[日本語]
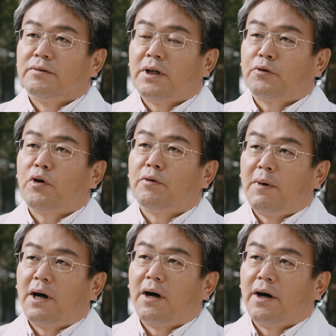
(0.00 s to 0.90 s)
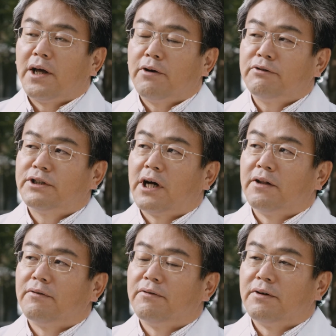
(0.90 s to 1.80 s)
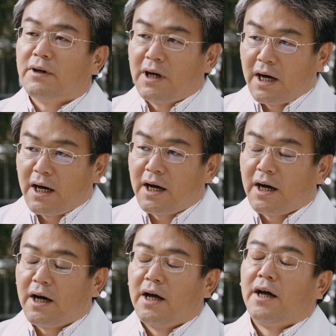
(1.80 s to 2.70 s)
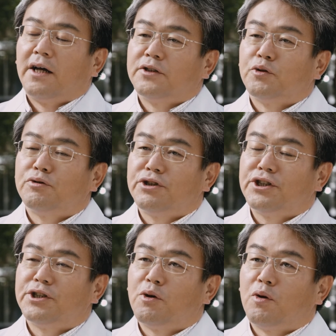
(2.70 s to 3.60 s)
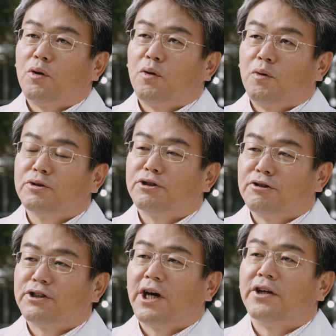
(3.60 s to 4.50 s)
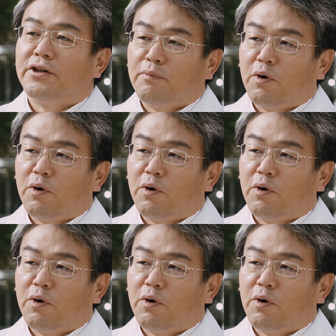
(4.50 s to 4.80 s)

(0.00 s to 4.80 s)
例えば栄養士さんが食事指導をする際に